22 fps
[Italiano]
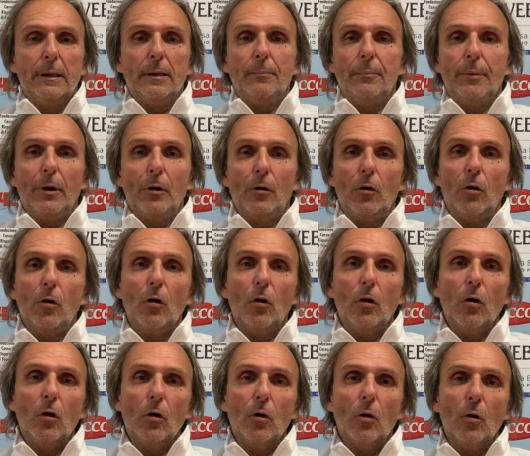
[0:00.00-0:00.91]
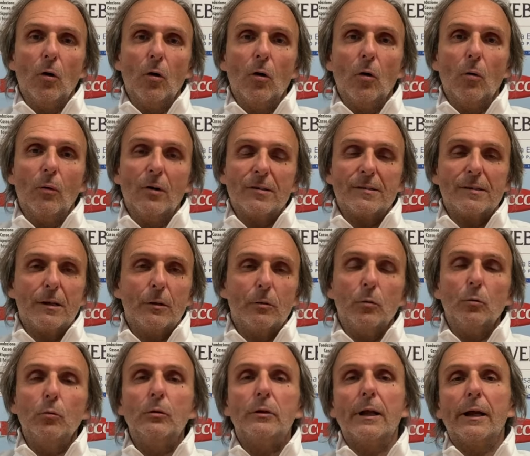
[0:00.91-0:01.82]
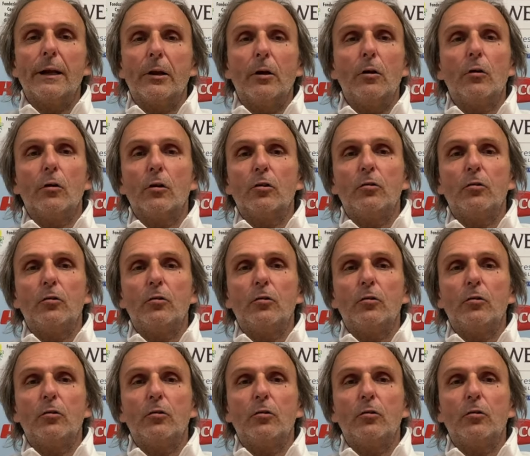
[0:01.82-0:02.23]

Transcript: però questa è un'ulteriore